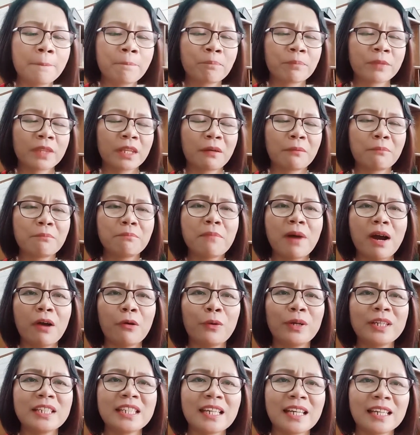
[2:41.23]

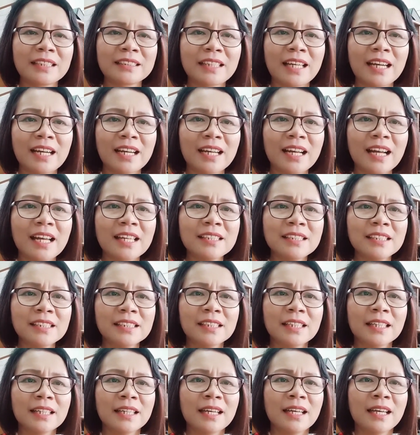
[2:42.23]
bahwa dikatakan
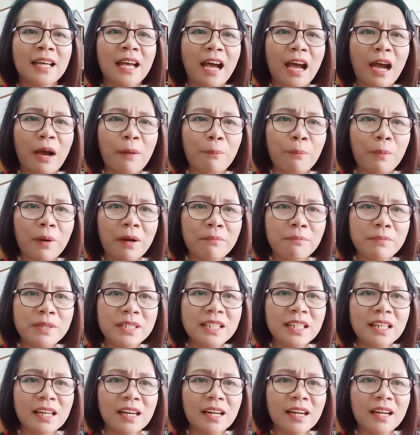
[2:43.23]

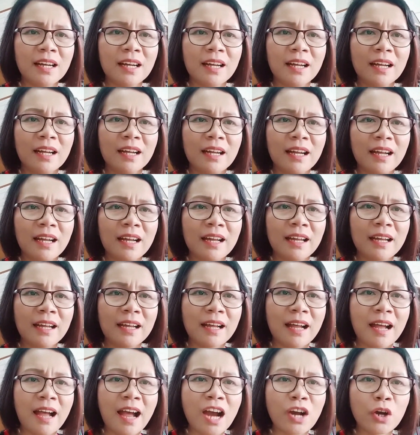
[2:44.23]
apabila
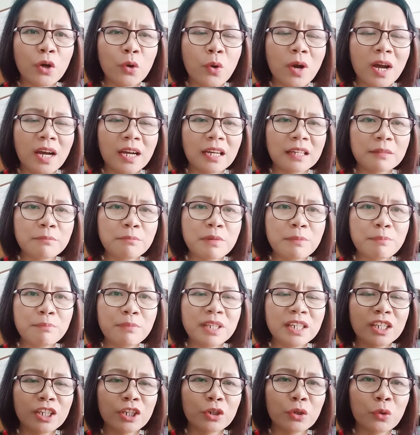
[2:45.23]
aku akan
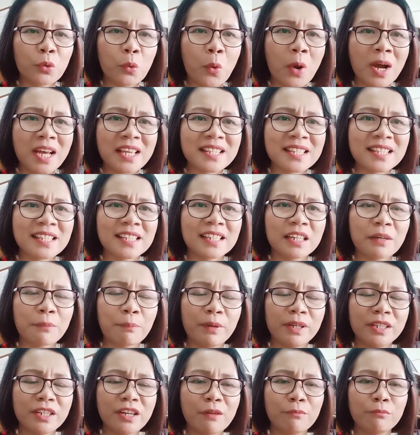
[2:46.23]
memberikan kuasa
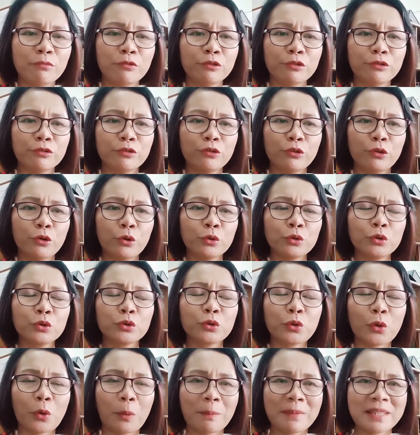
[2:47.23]
kepadamu
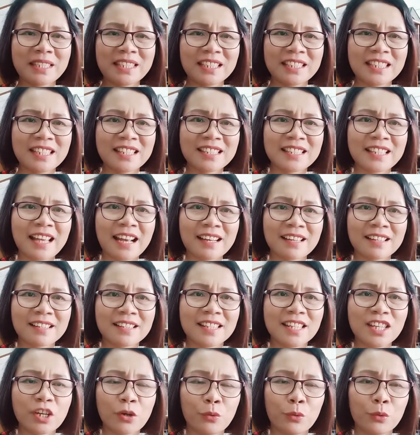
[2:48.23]
untuk menjadi
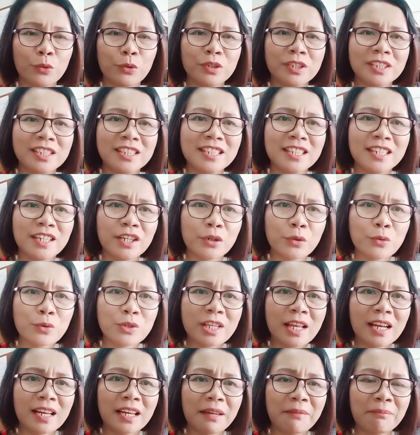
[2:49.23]
saksiku di
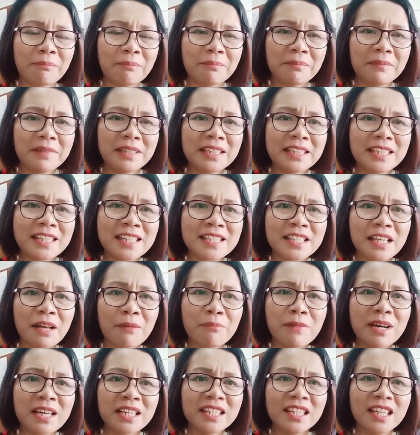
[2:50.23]
Yerusalem, di
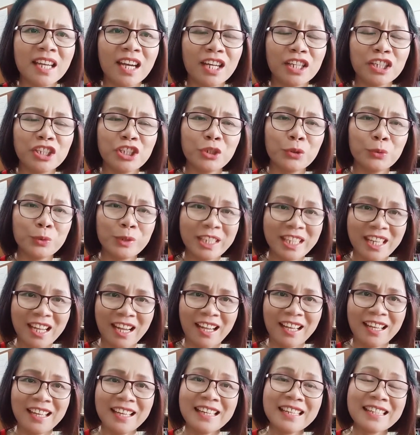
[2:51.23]
Samaria, di Yudea,
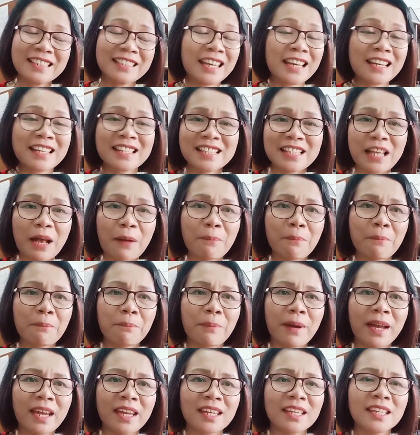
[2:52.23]
dan
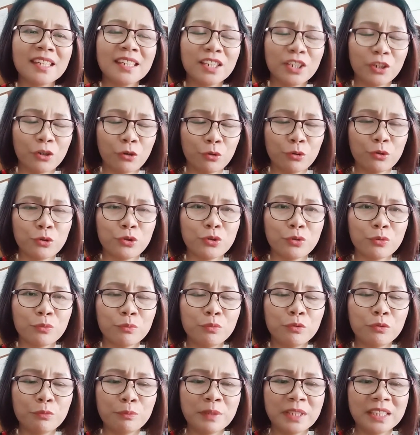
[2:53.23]
sampai ke ujung
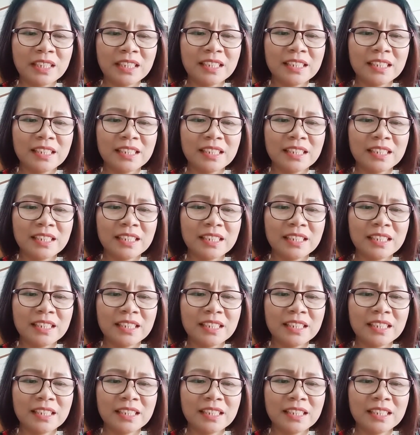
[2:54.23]
bumi.